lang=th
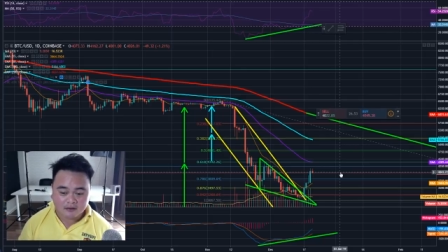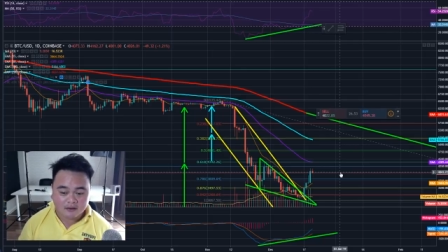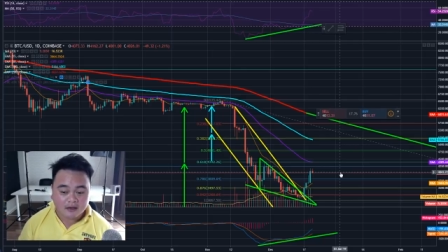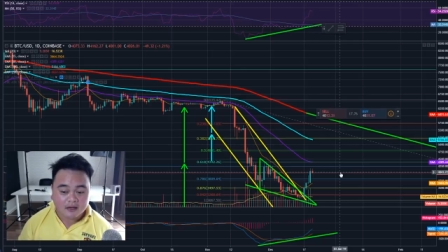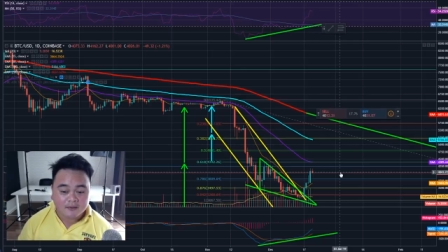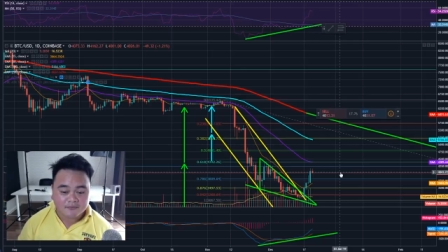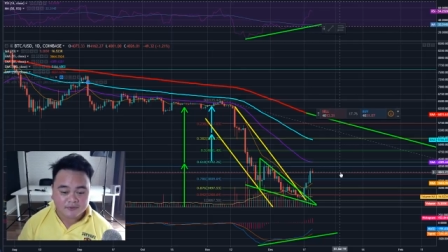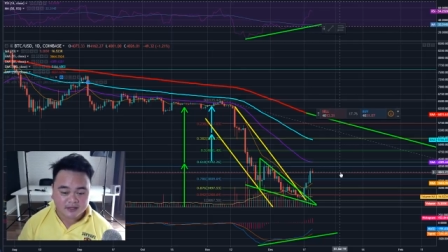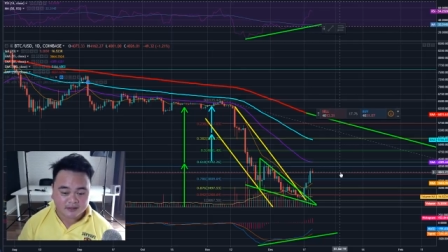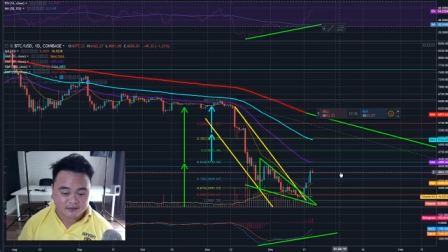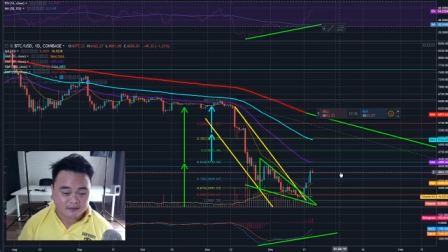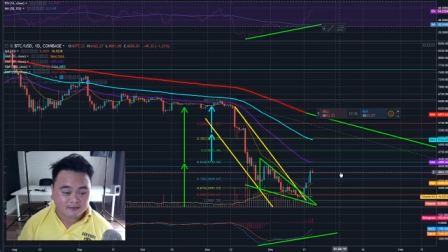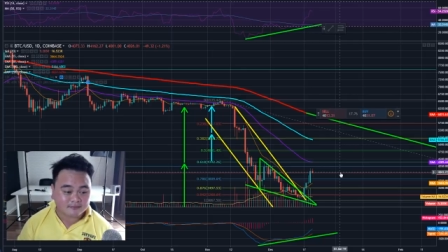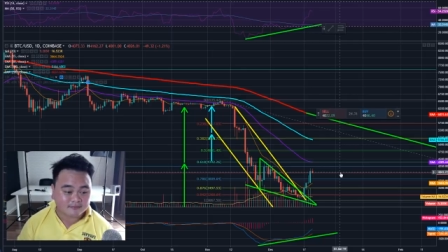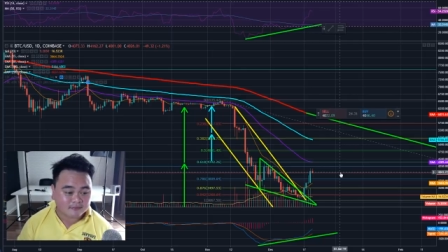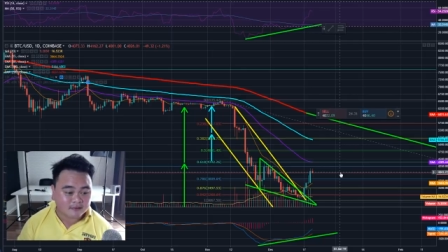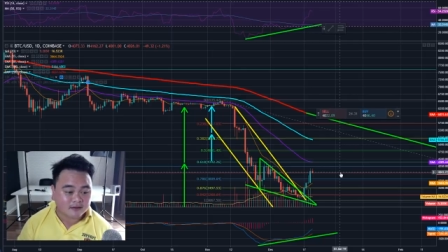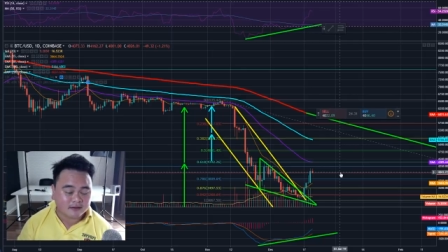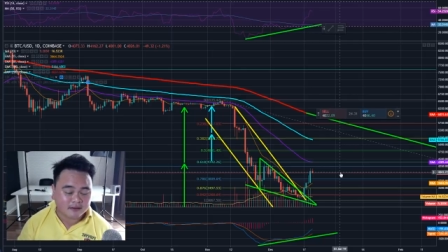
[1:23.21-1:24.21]
เริ่มจะ
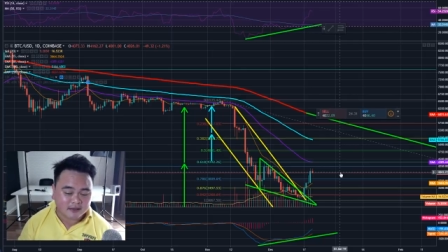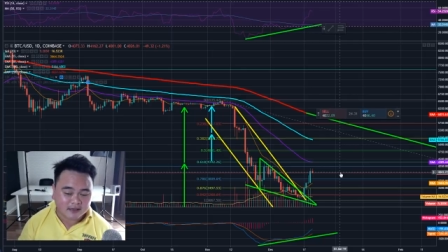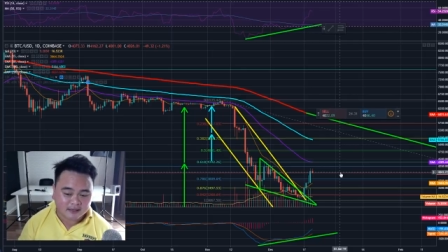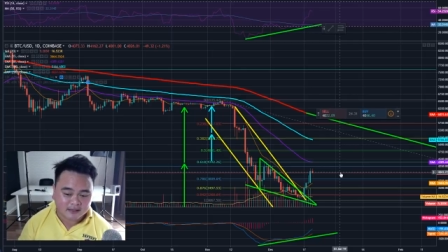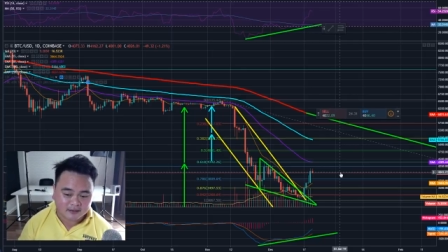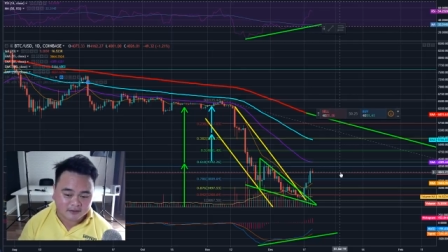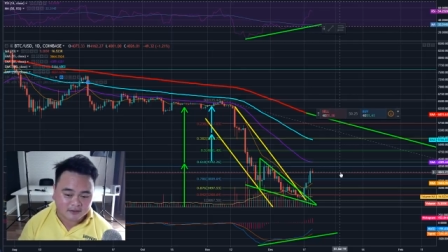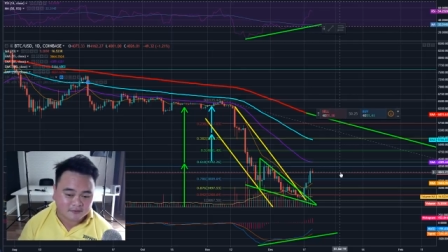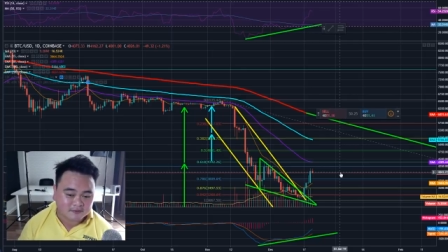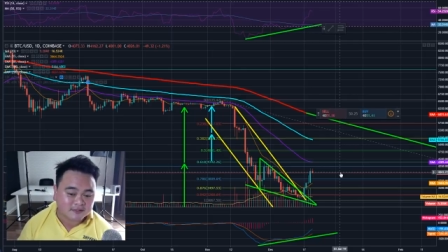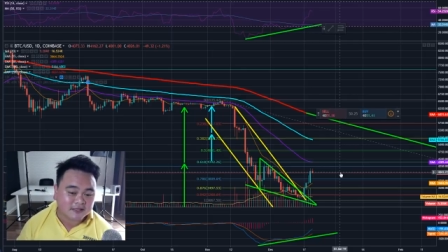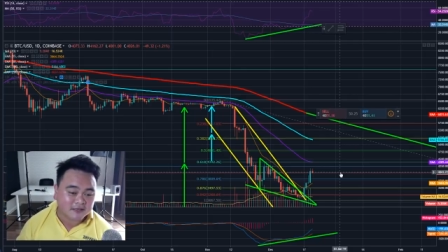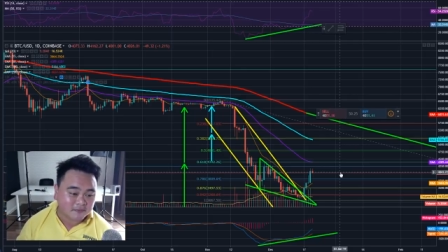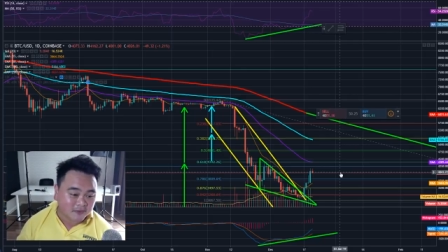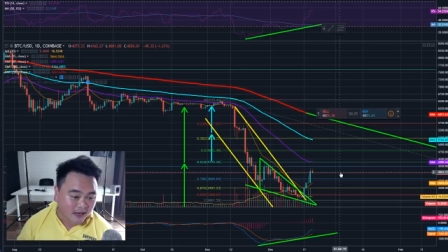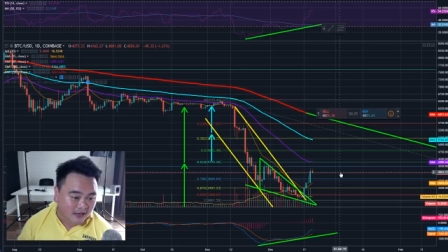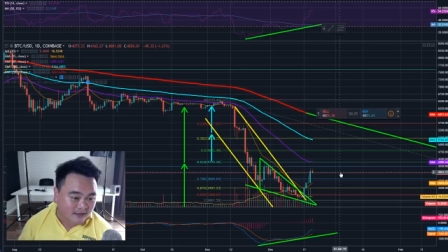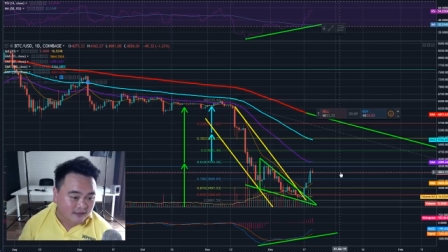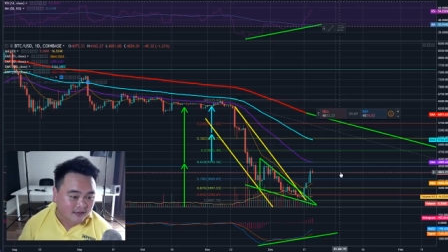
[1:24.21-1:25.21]
ตึงๆกันแถ
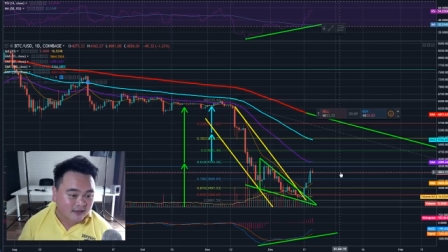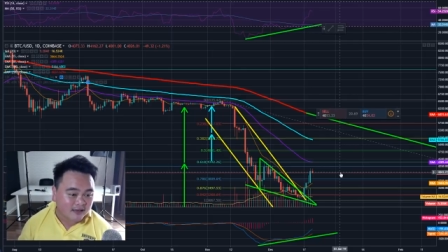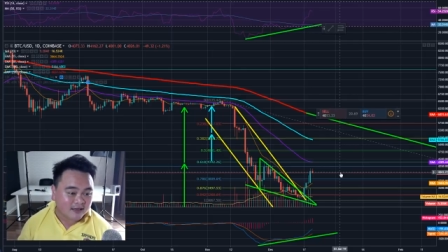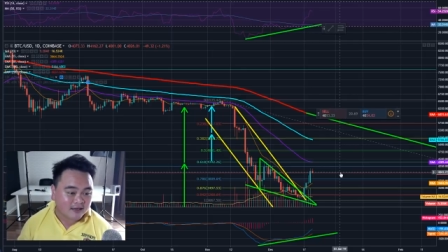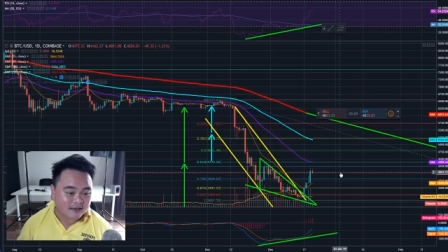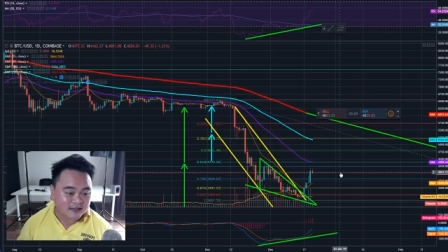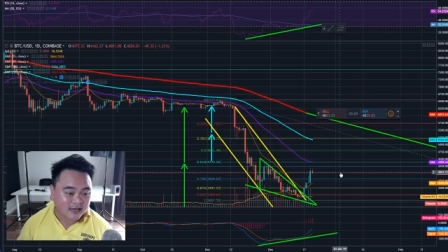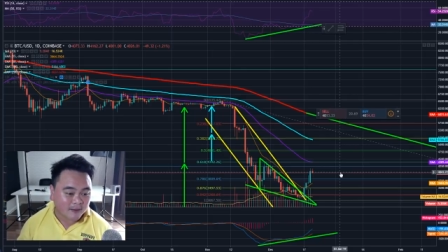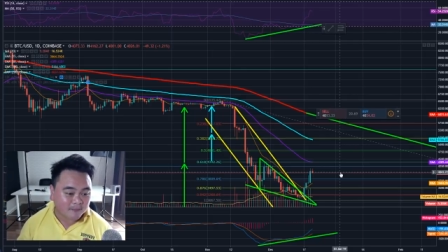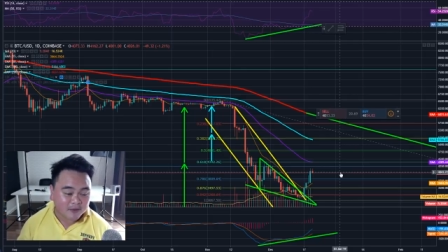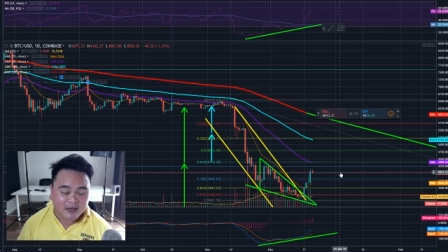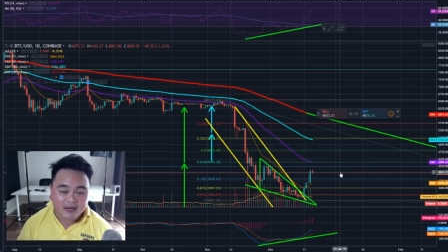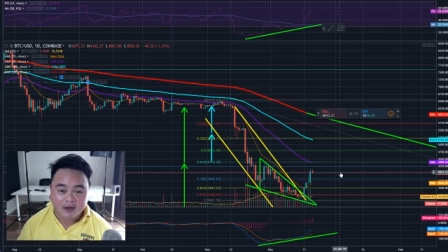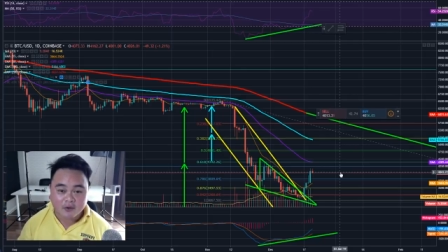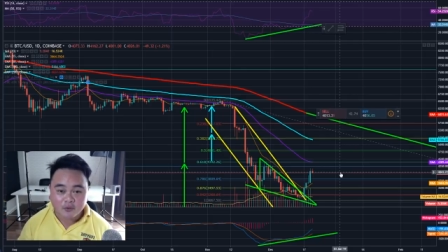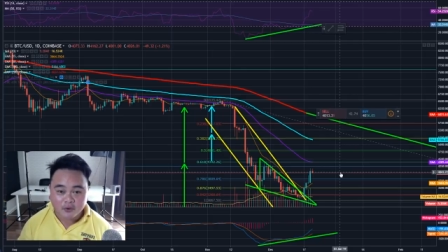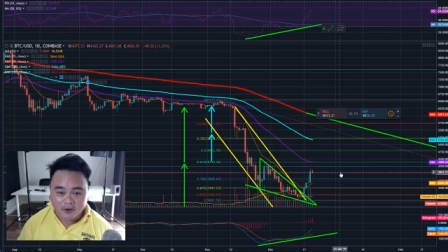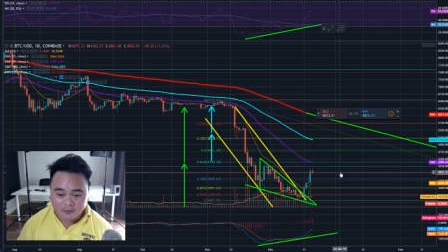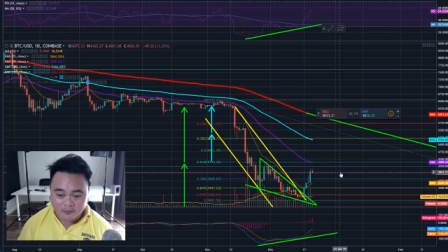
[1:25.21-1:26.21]
วๆ 4,000 ตามที่
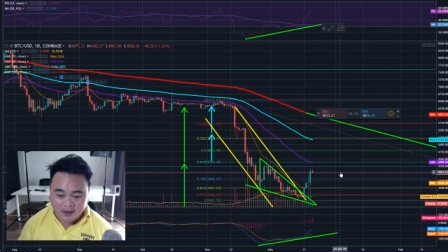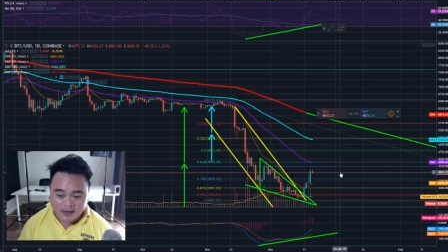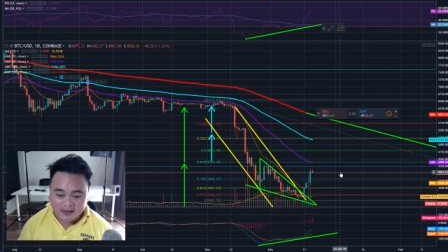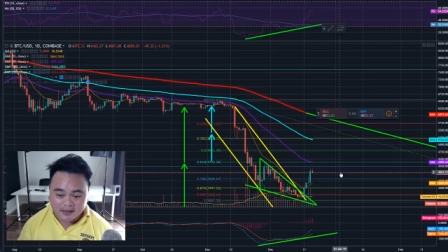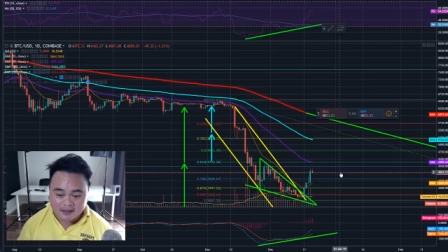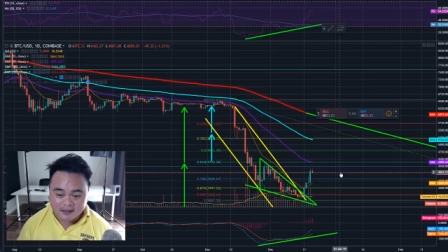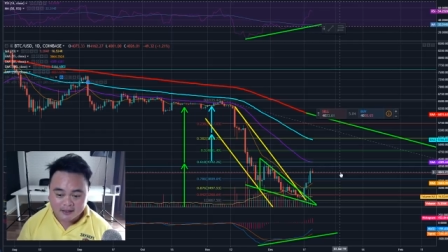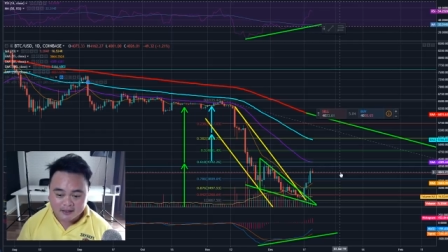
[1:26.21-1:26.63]
ได้คุยเอาไว้